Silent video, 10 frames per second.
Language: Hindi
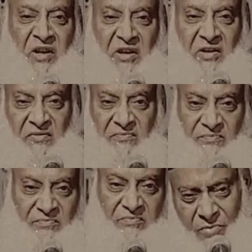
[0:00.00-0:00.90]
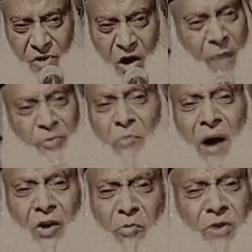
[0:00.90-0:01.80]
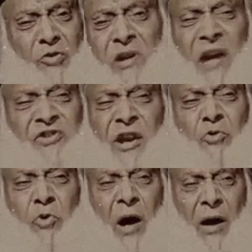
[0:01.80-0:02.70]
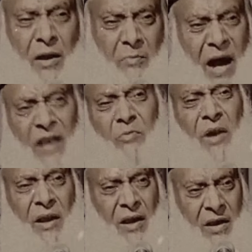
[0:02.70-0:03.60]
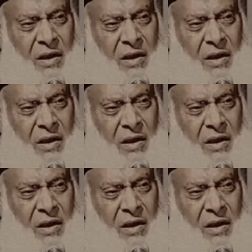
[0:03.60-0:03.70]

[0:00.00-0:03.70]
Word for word: में है आपको मालूम है जो रिएक्शन हुआ है बाद में